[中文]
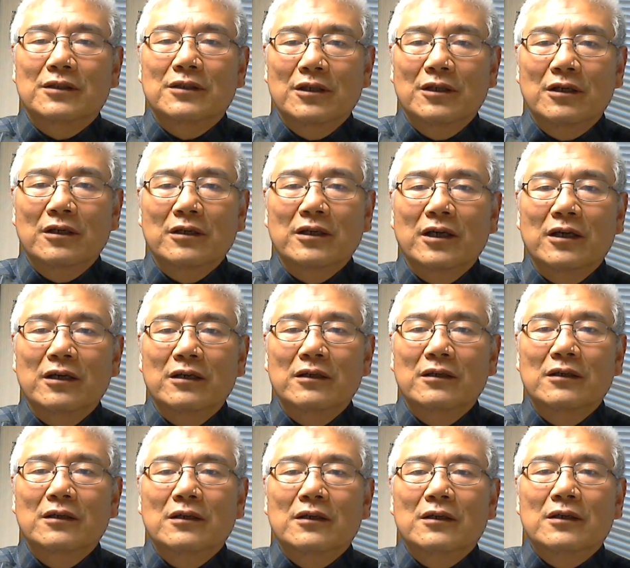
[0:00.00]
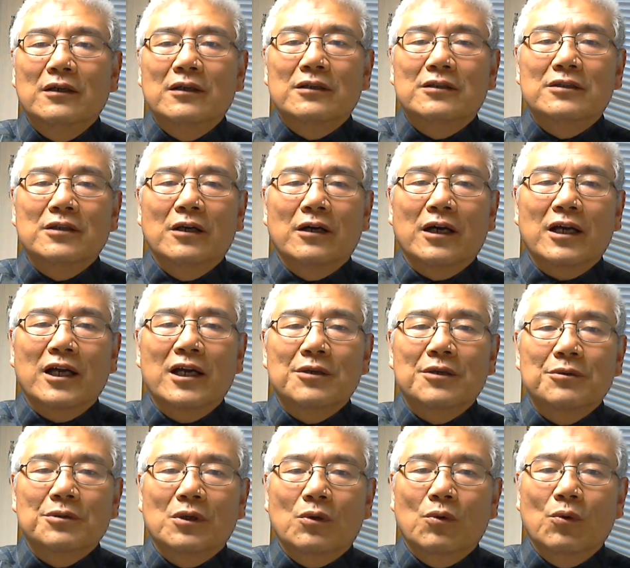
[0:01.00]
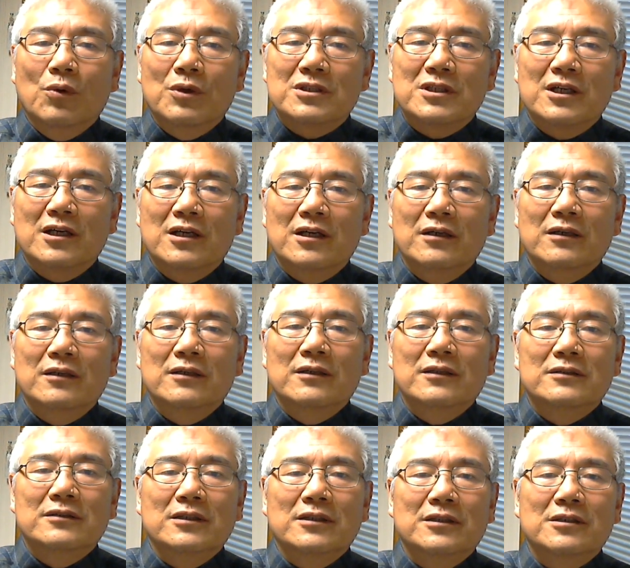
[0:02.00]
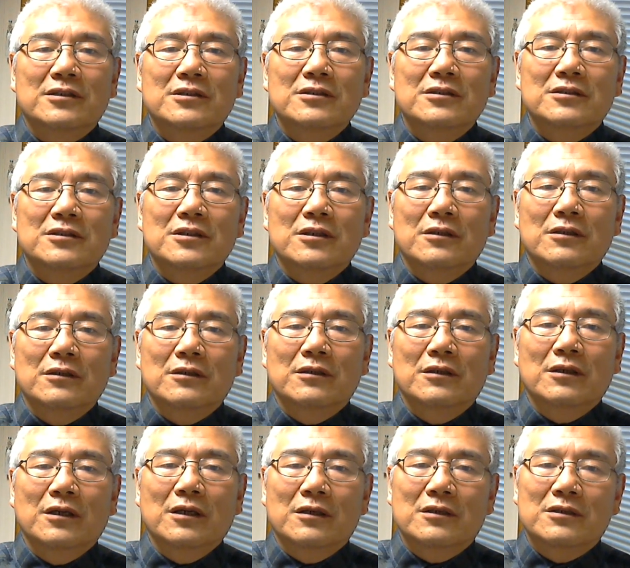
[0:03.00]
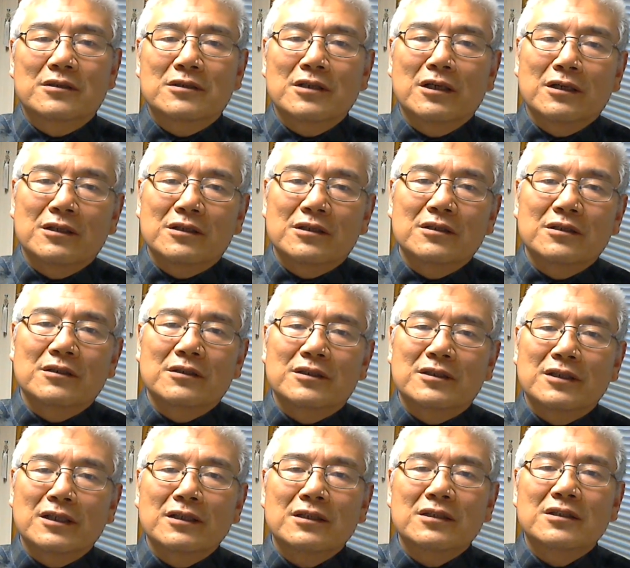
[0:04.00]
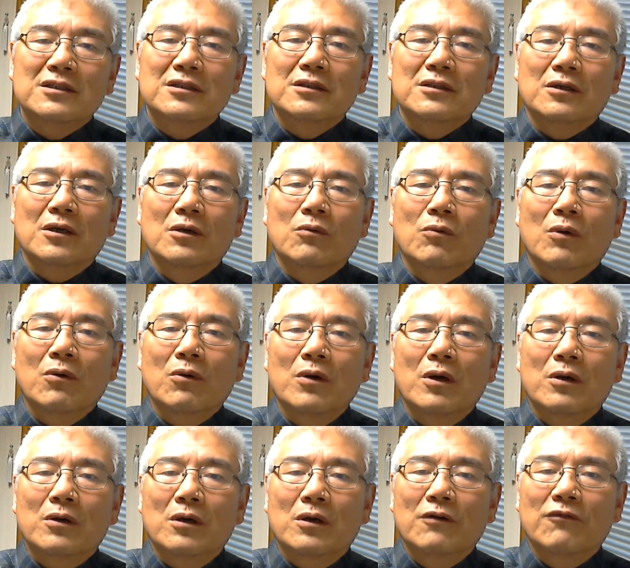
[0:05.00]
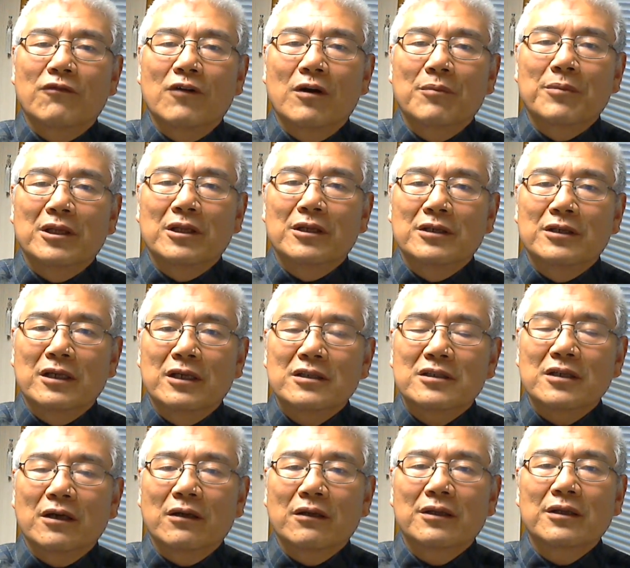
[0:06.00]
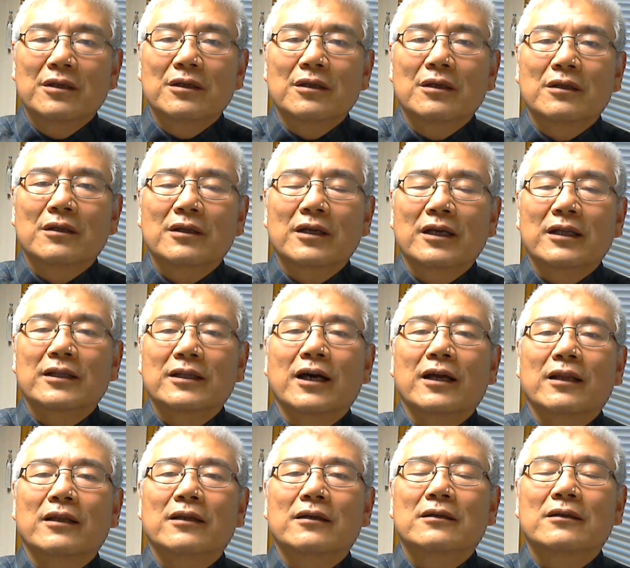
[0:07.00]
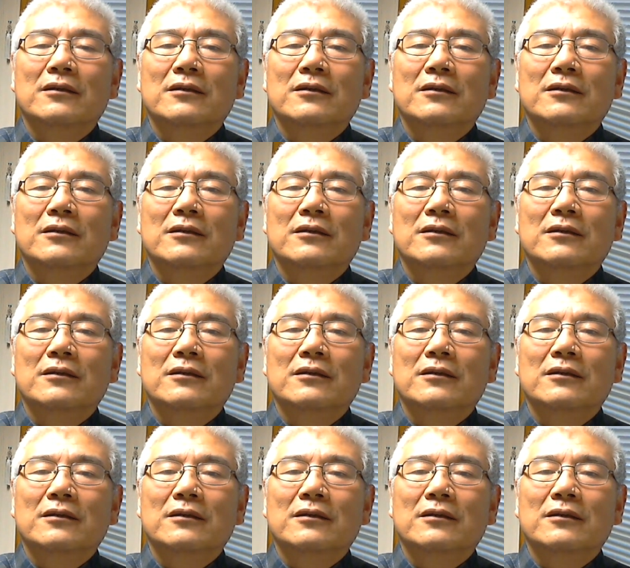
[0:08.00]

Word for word: 第二呢，讲汉语的国家。在世界这个政治、经济和文化各个方面的影响力太大了。